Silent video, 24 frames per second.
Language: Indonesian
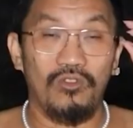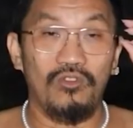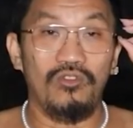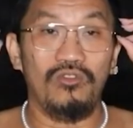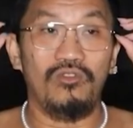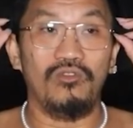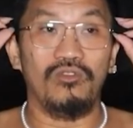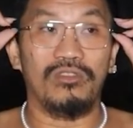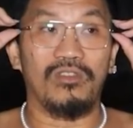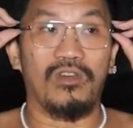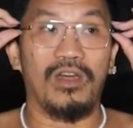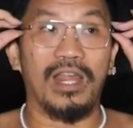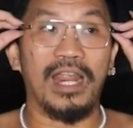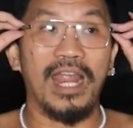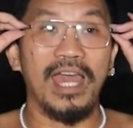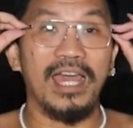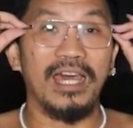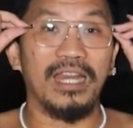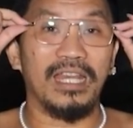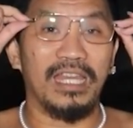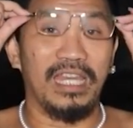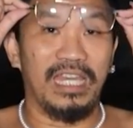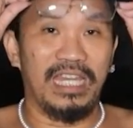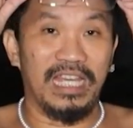untuk
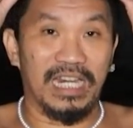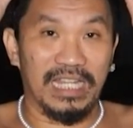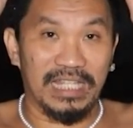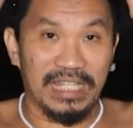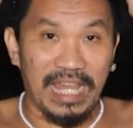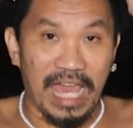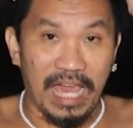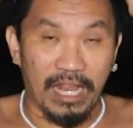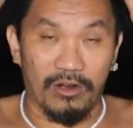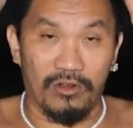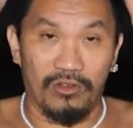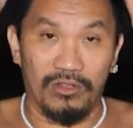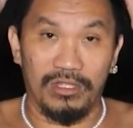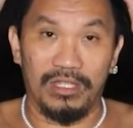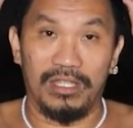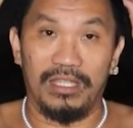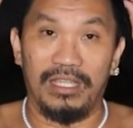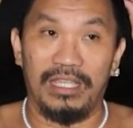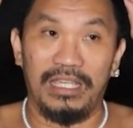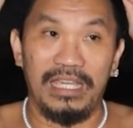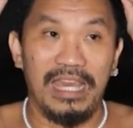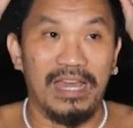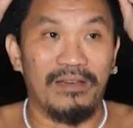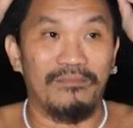seorang reader tarot
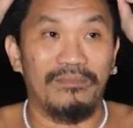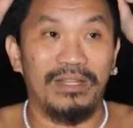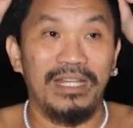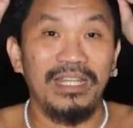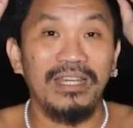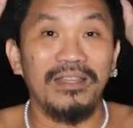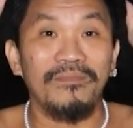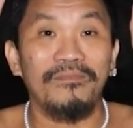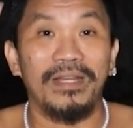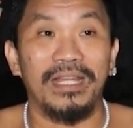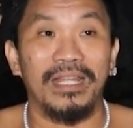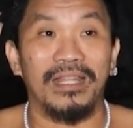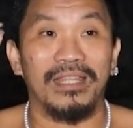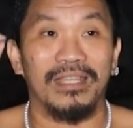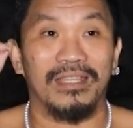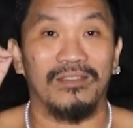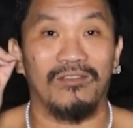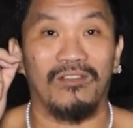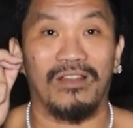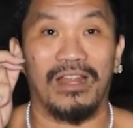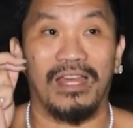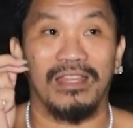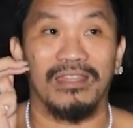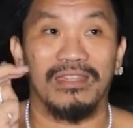yang benar-benar
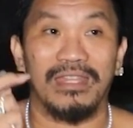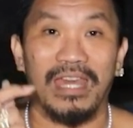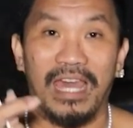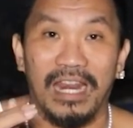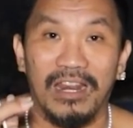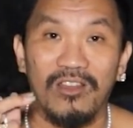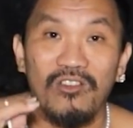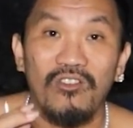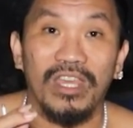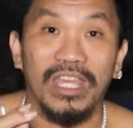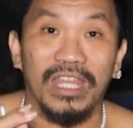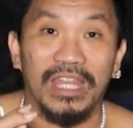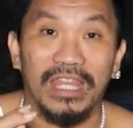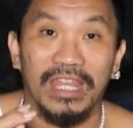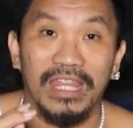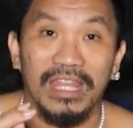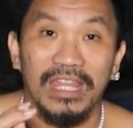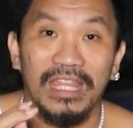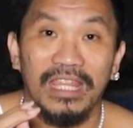seorang taroid,